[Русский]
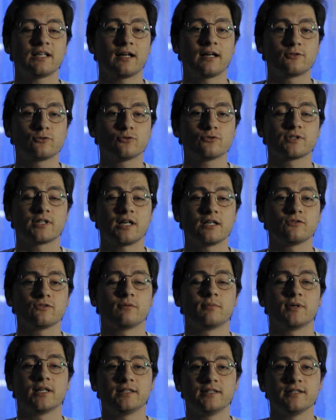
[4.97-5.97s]
Хочу сразу
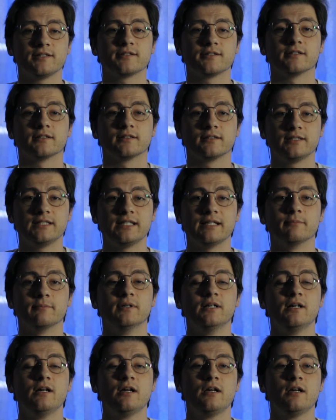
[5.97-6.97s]
обратиться к тем,
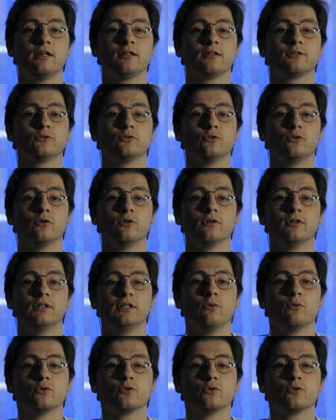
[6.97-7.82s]
кто